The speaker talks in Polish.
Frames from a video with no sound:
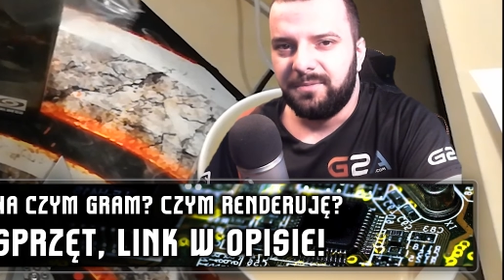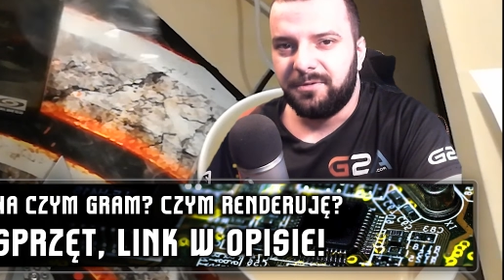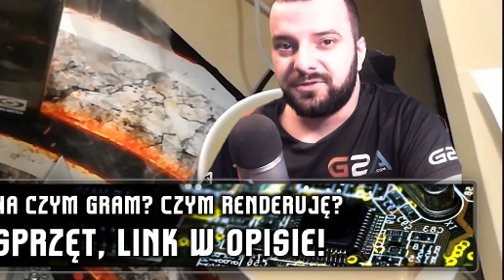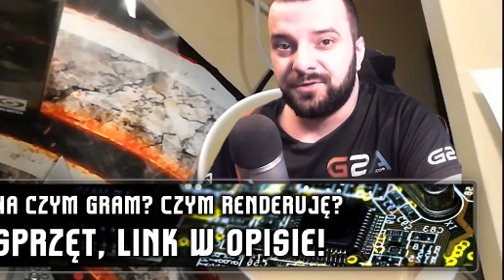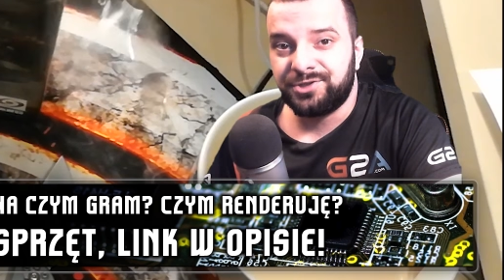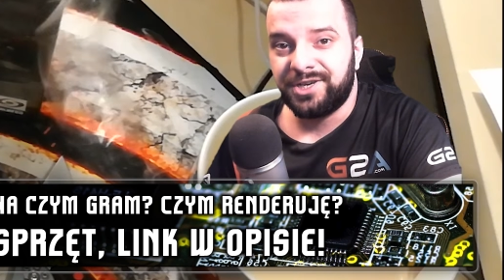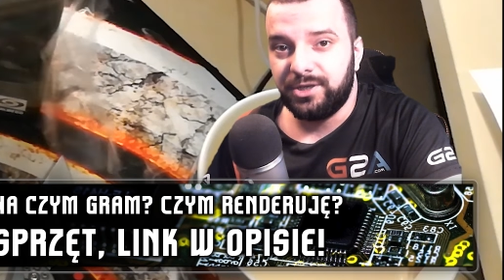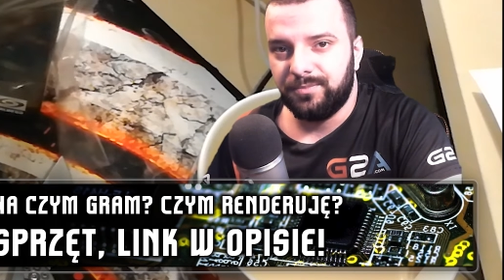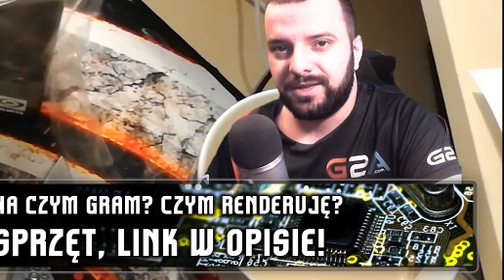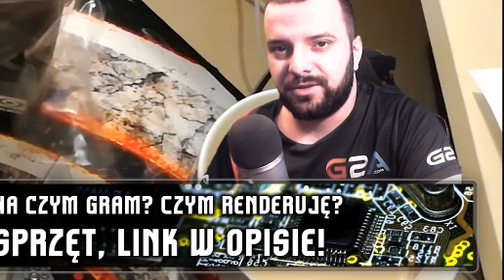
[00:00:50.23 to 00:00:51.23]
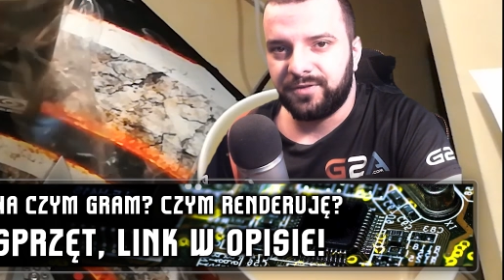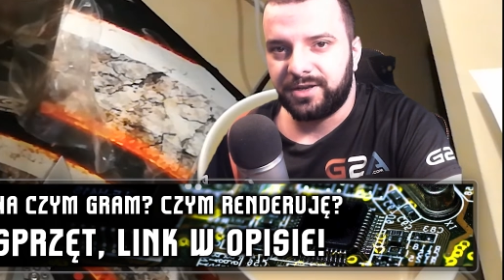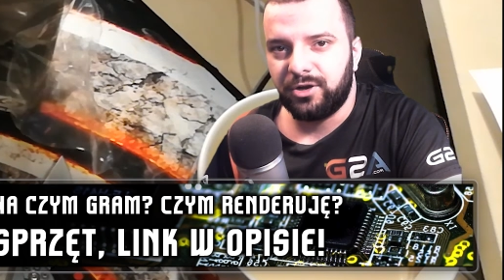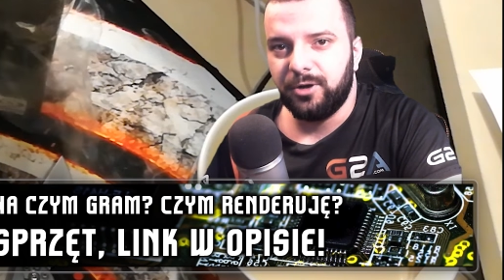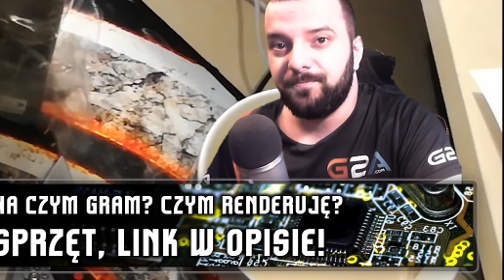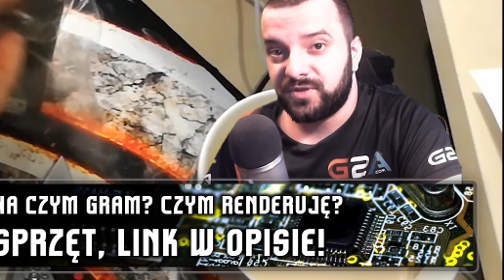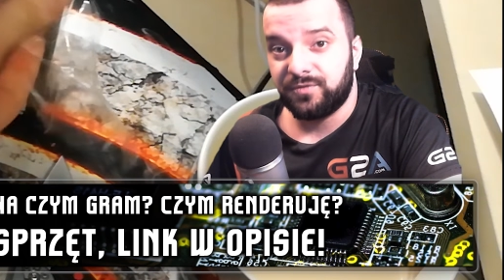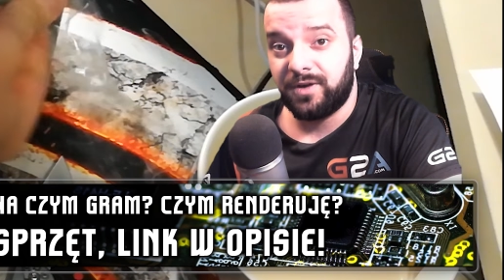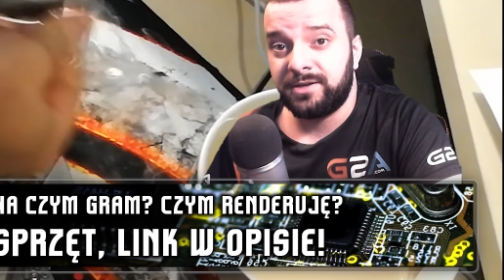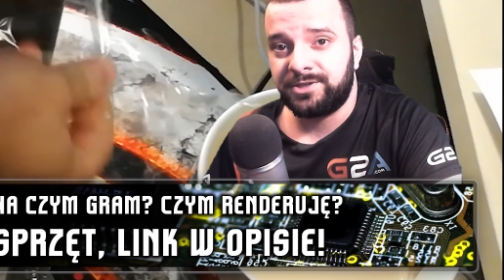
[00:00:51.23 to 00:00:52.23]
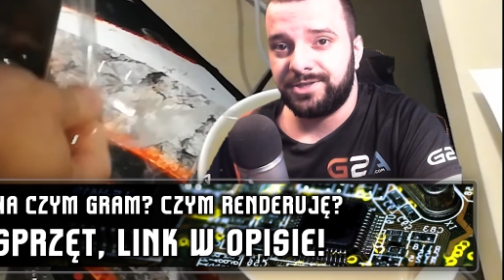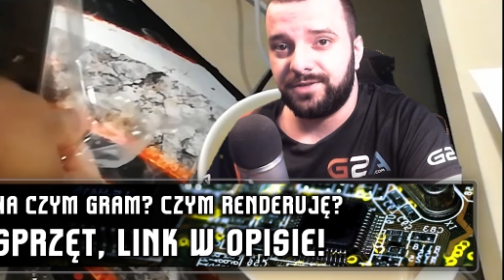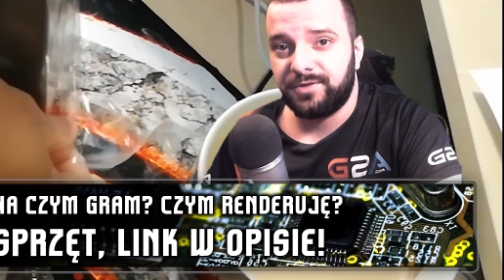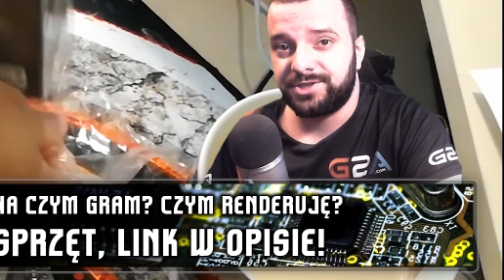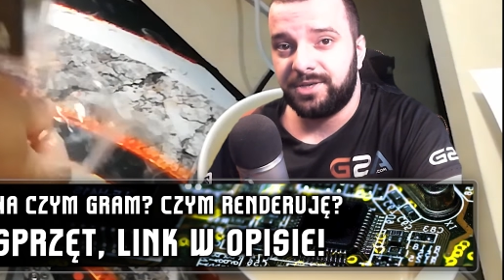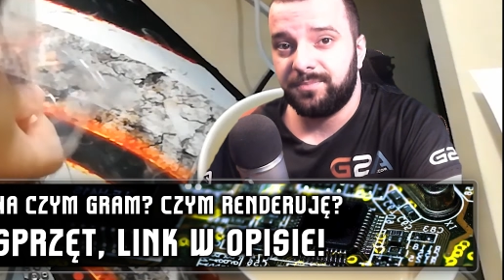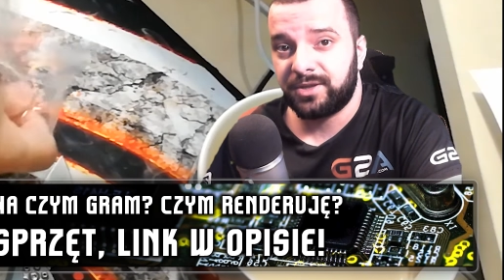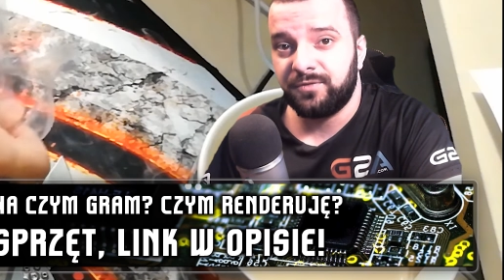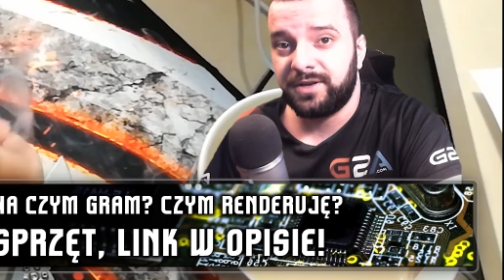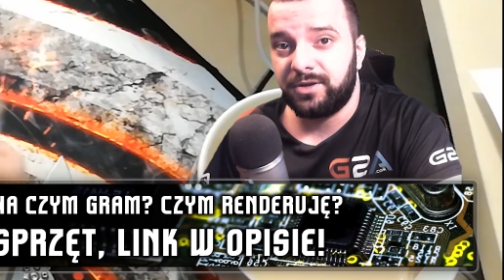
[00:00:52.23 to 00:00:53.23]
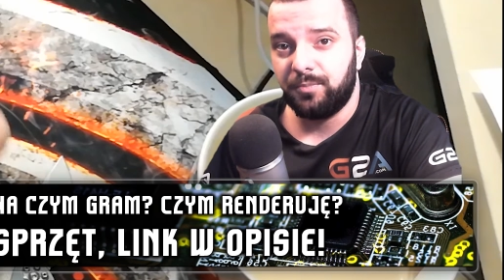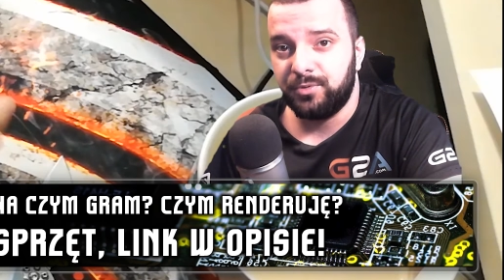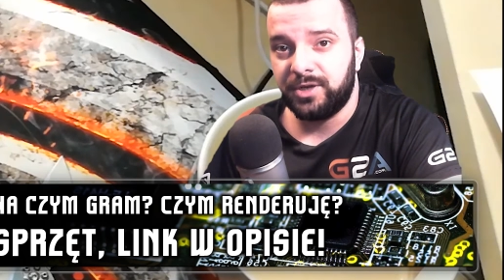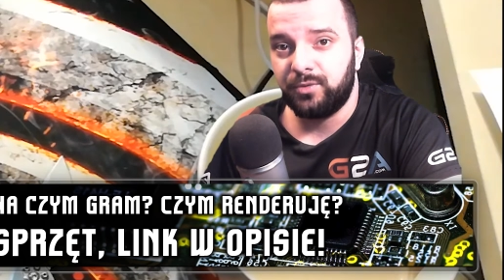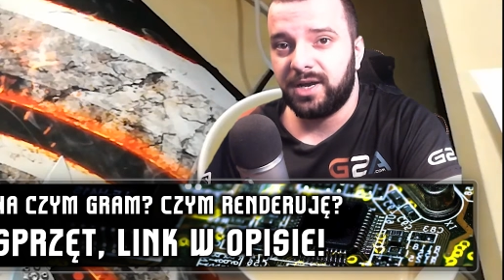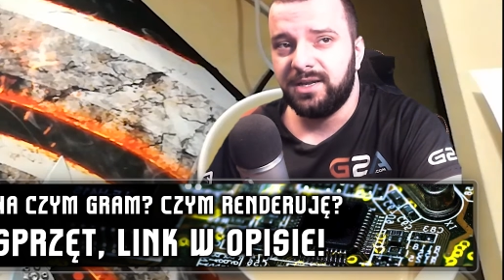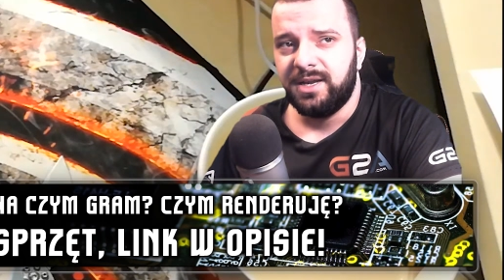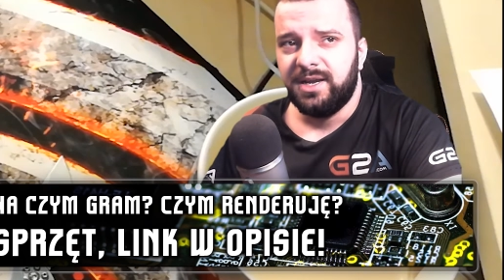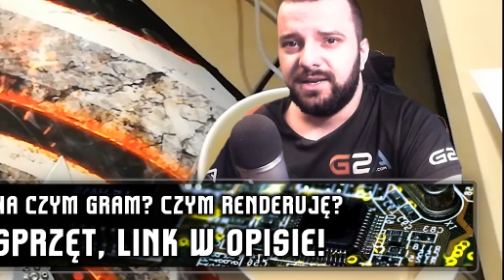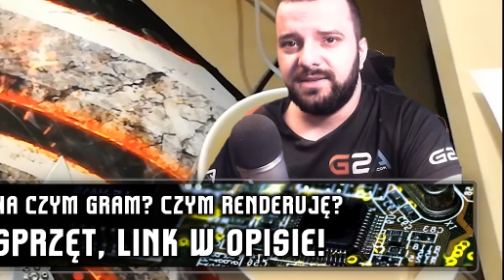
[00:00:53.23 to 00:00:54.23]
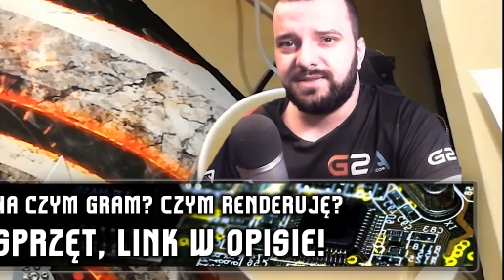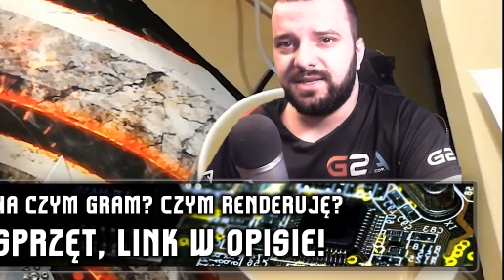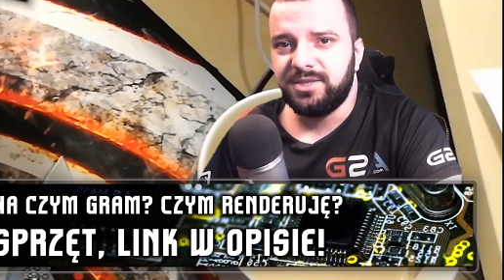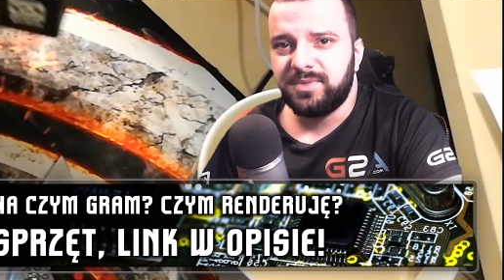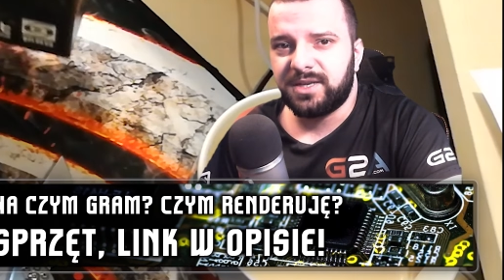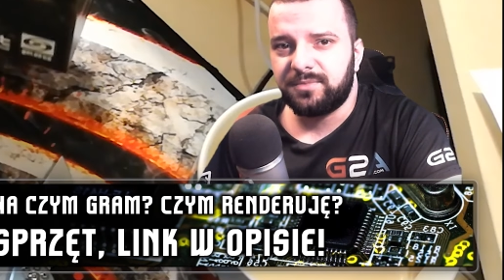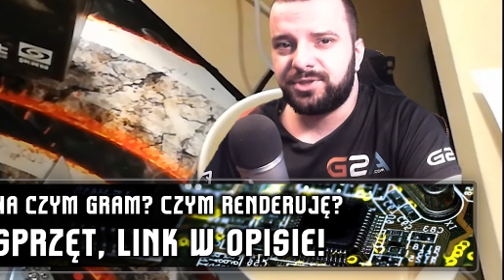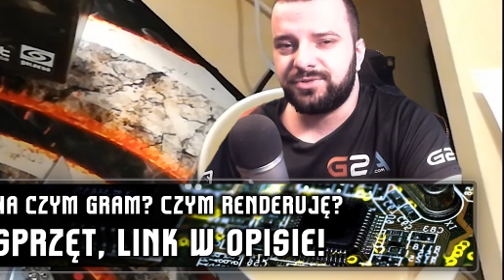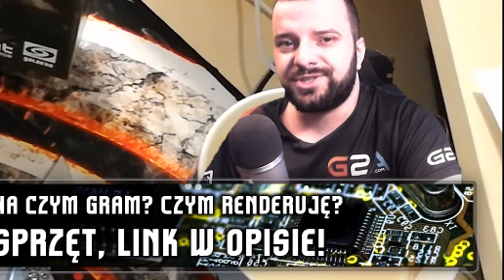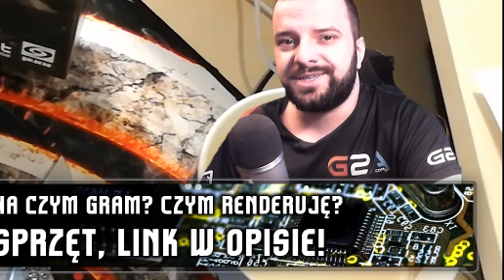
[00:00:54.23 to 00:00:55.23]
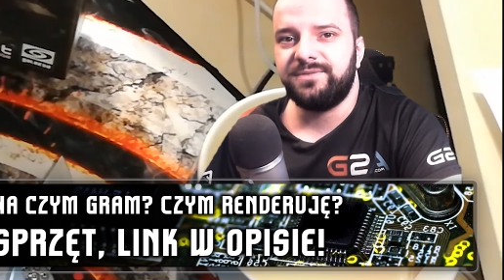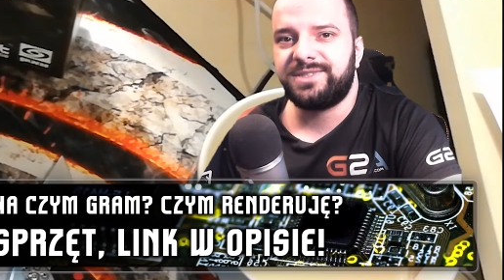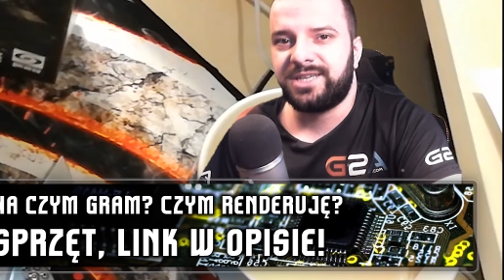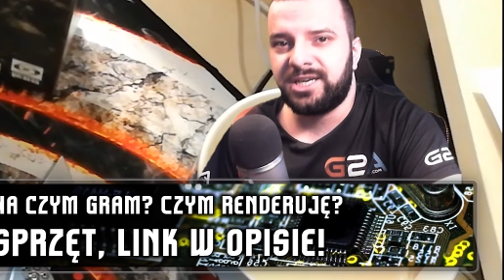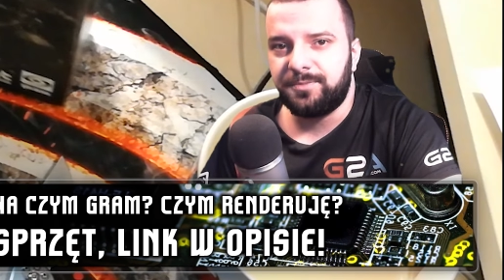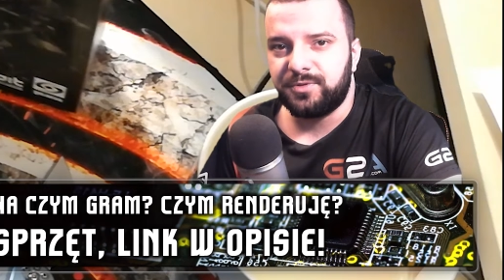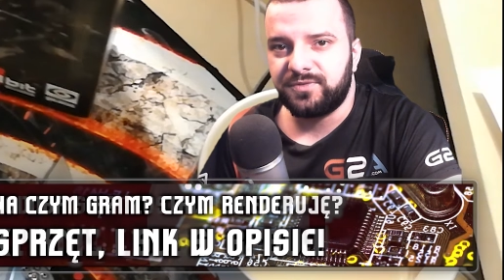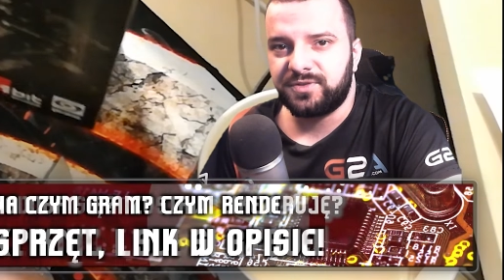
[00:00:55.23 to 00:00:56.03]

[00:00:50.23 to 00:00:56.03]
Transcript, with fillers: Po otworzeniu matowego, co ważne właśnie matowego pudełka, znajdziemy tam książkę skryptów.